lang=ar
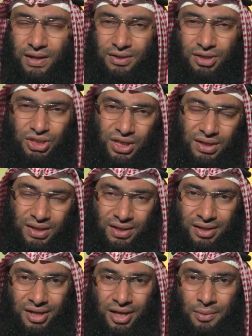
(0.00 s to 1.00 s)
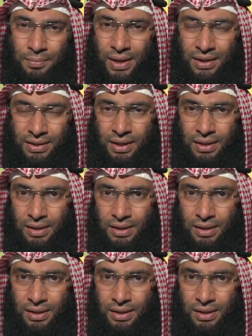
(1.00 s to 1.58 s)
هذه الجنة بعد